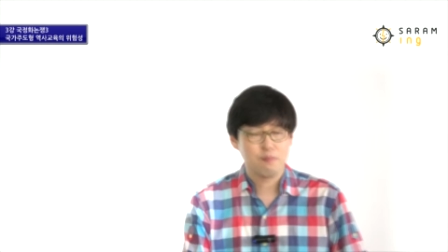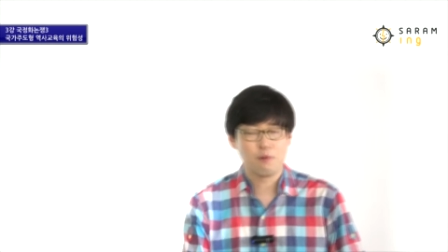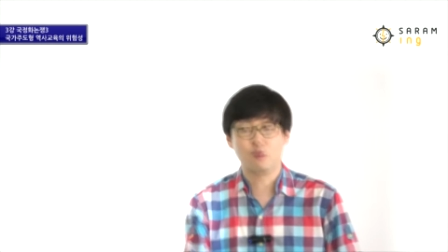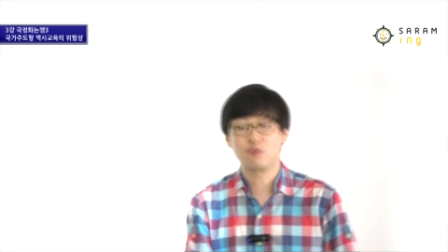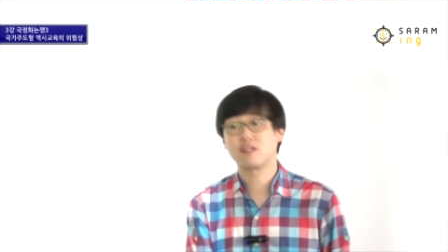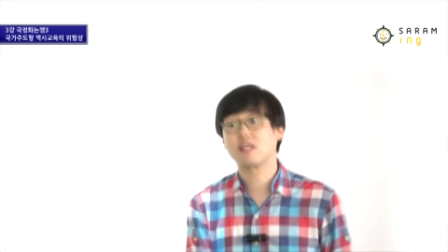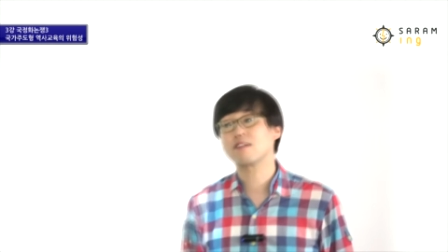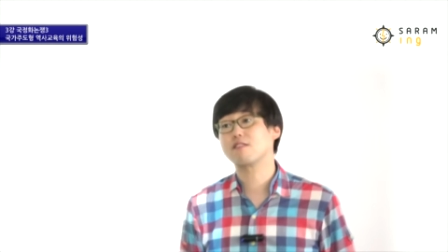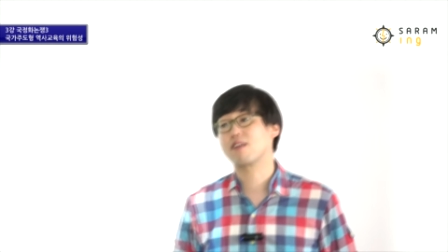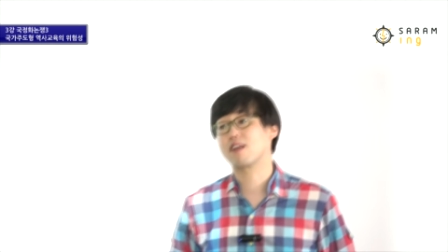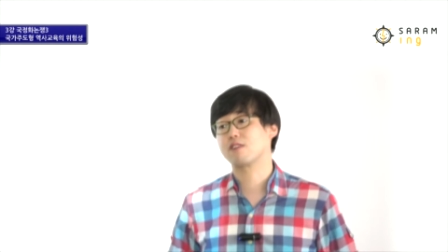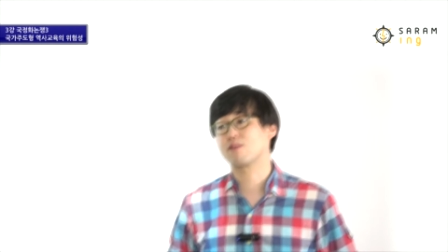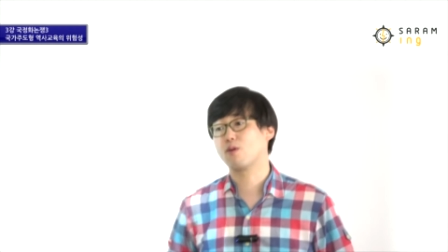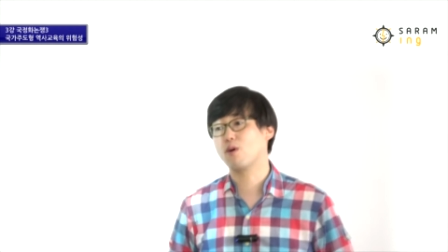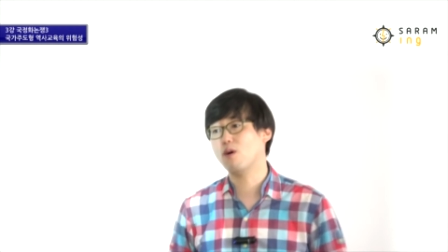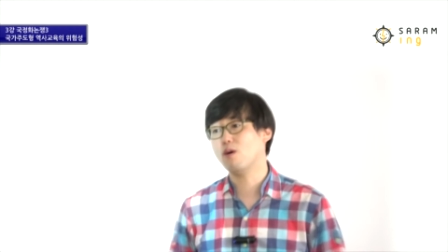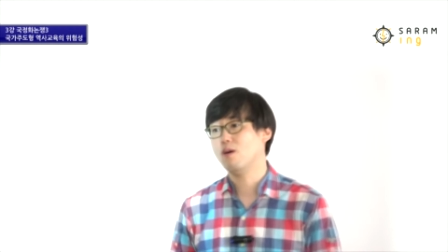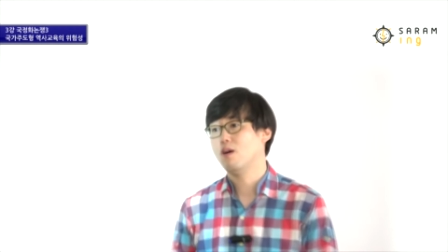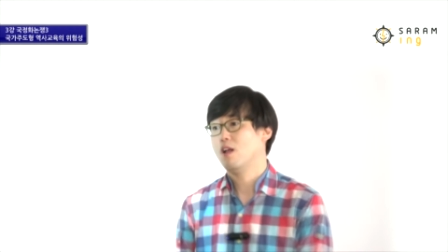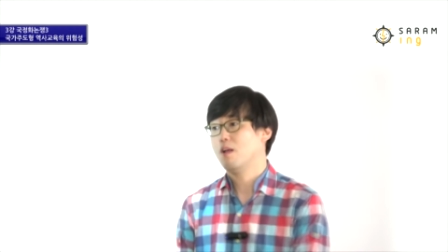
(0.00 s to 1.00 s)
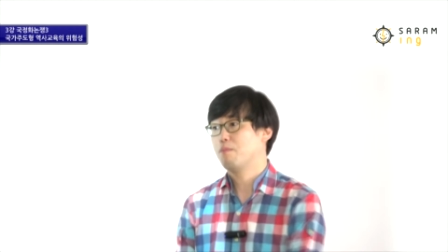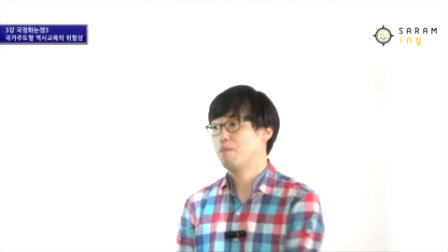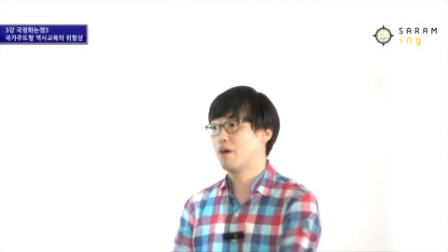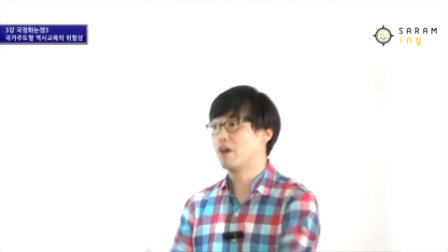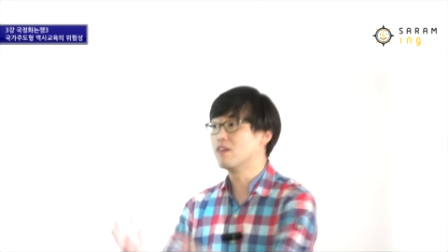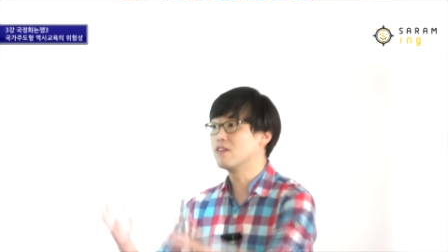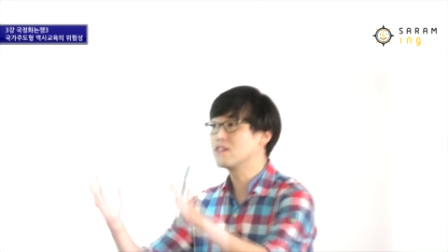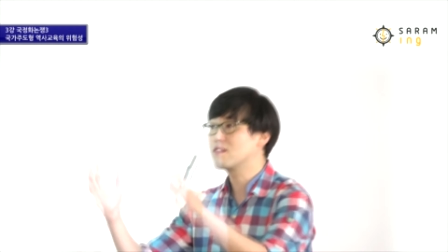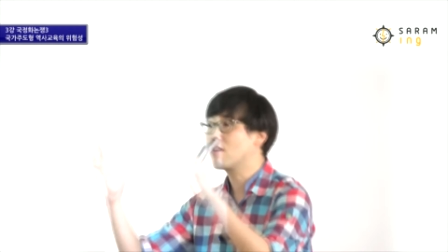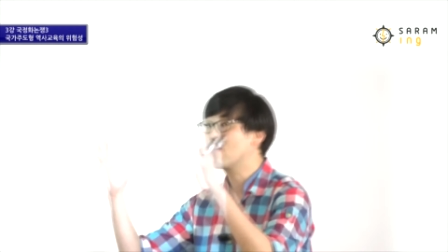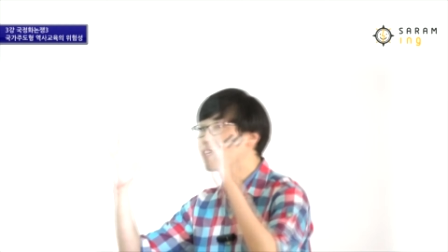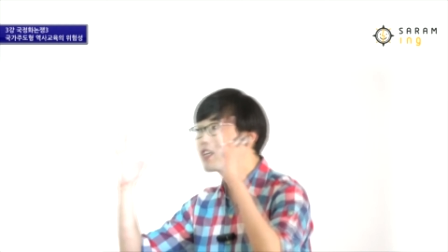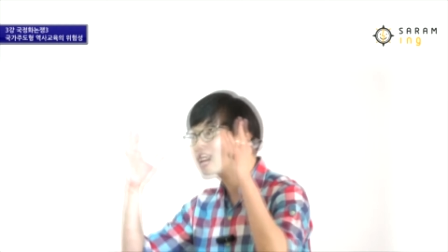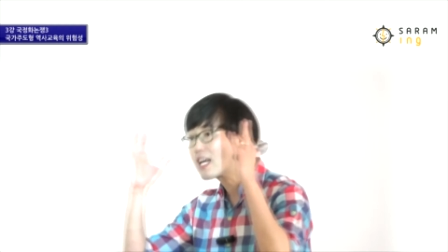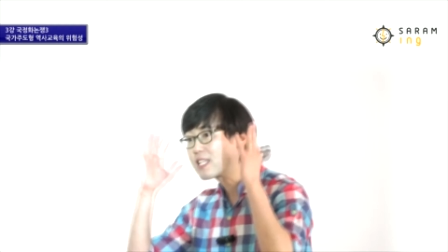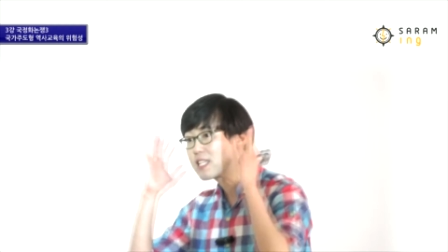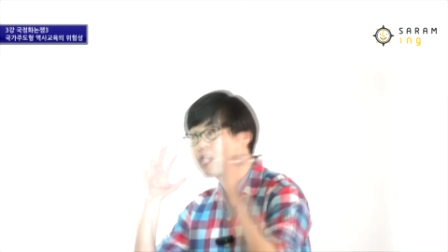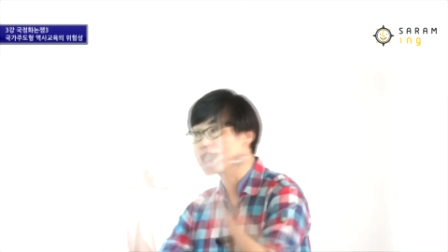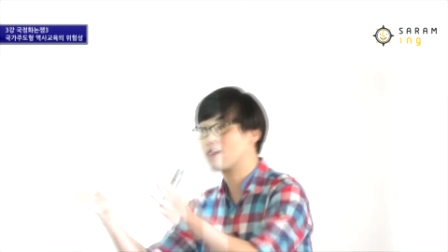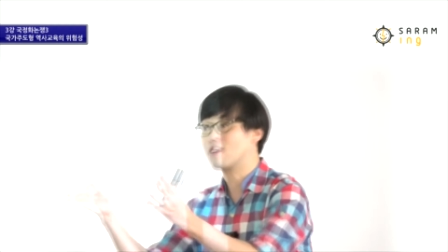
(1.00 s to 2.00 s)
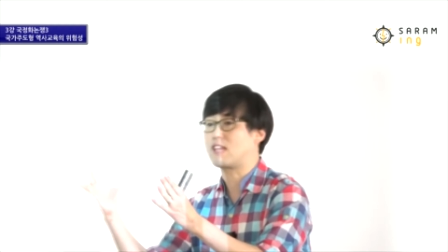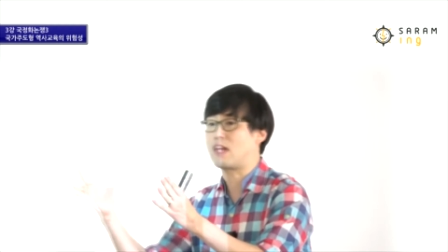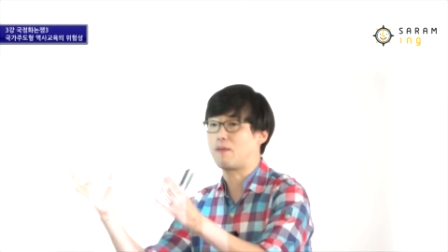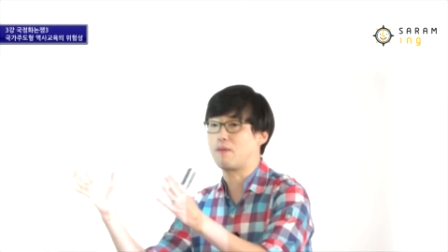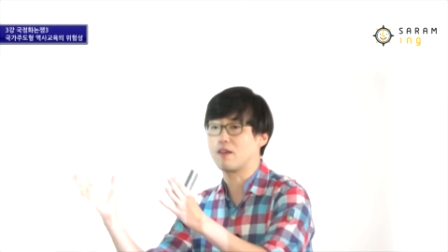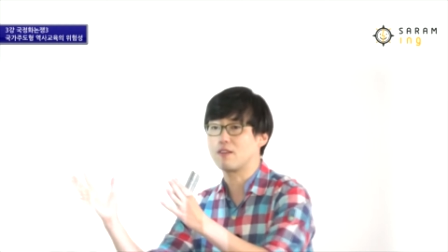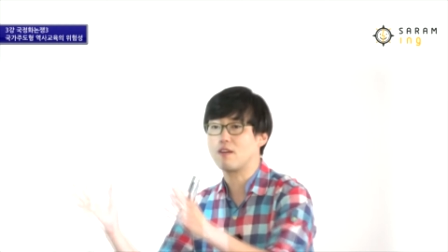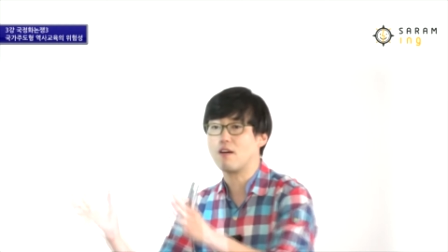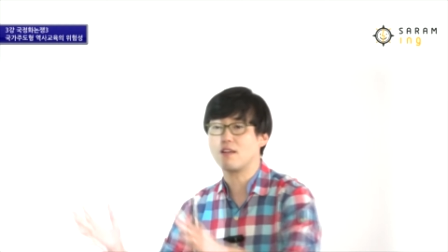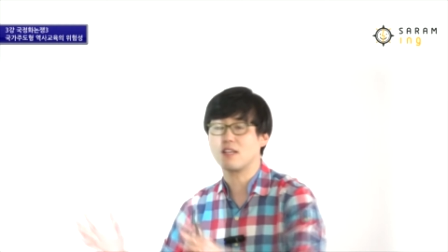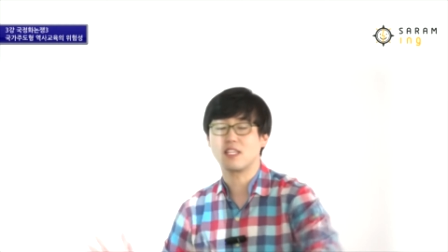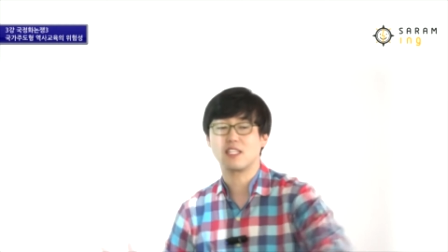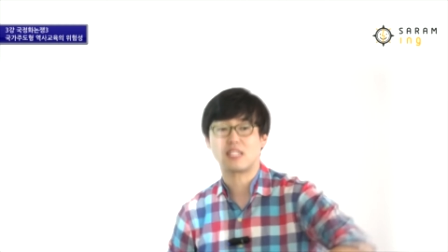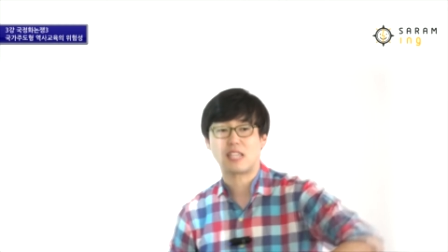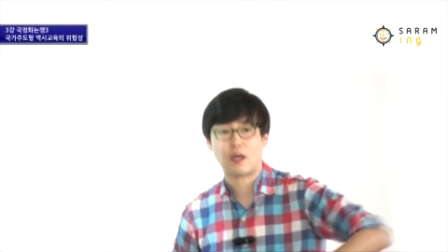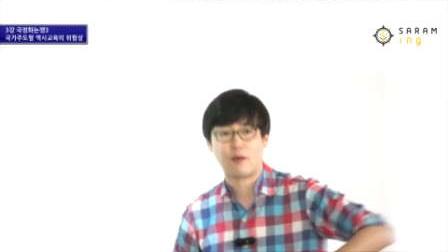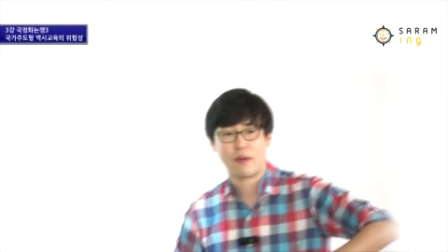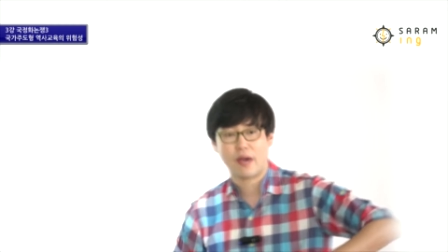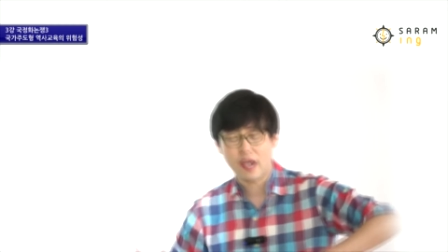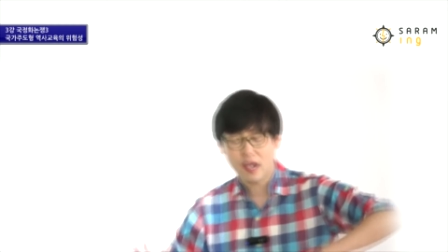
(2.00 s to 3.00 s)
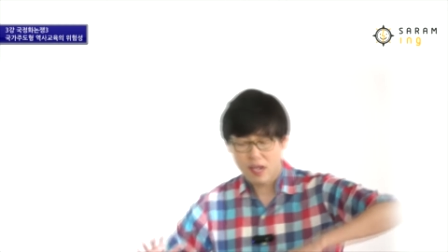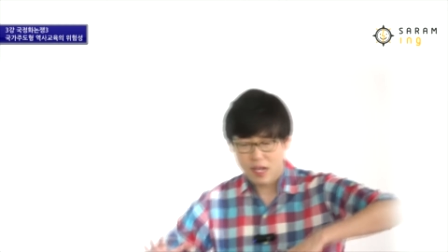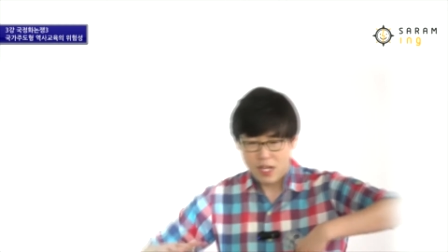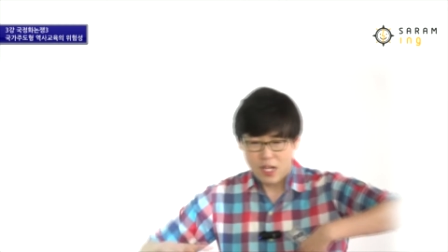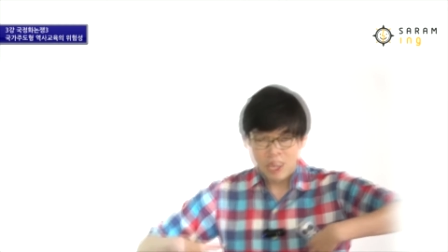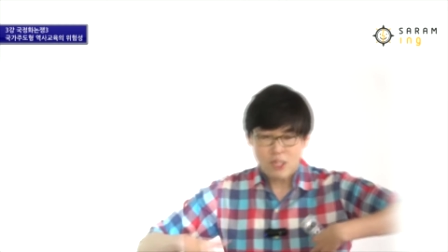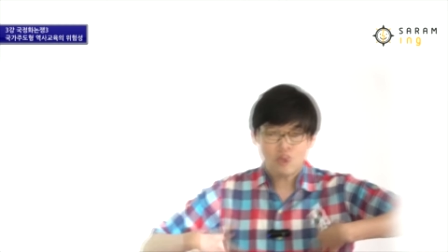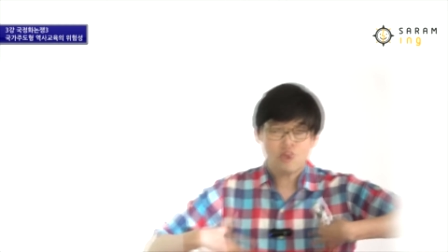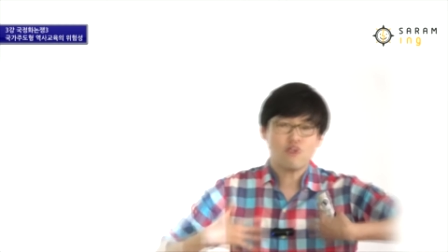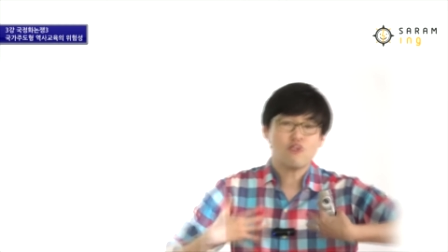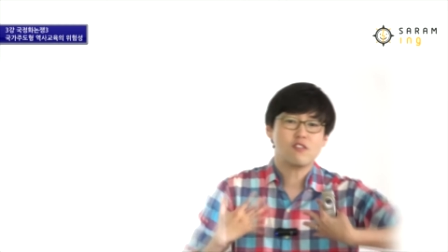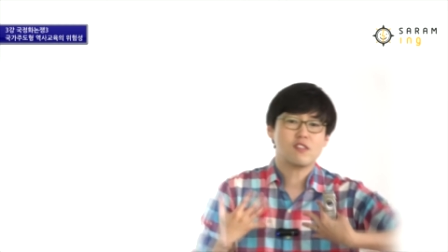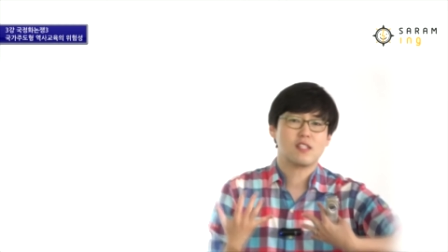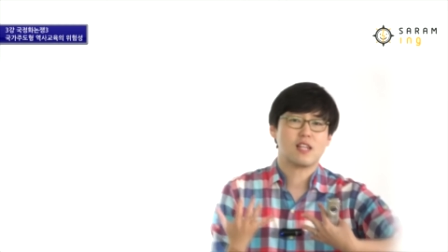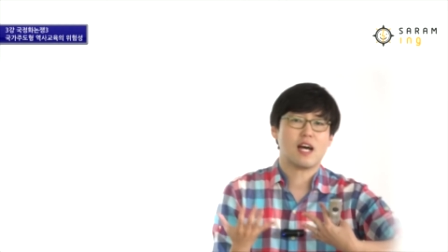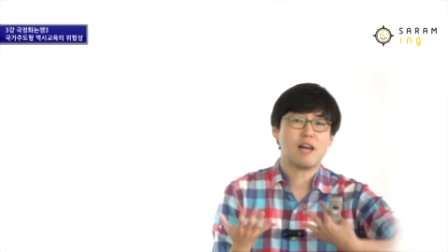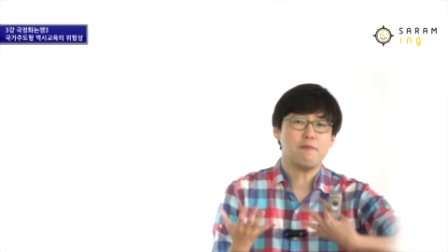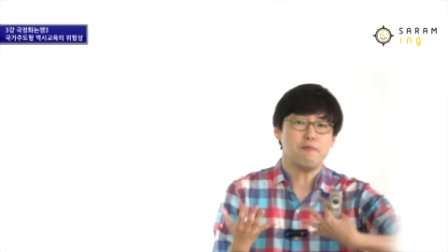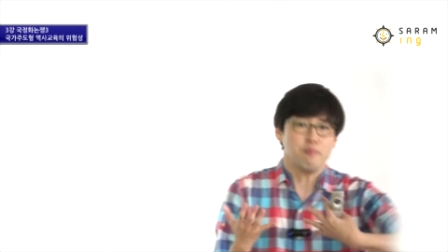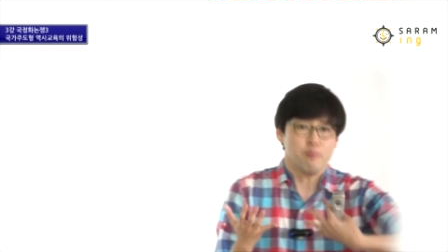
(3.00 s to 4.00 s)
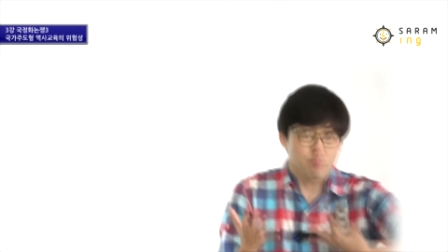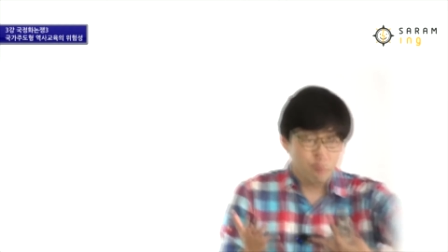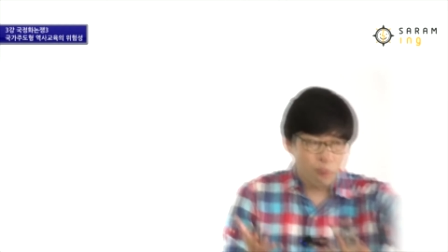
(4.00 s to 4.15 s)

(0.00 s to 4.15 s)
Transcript: 못 되더라도 면서기 같은 거 되면서 이 사회에 충실한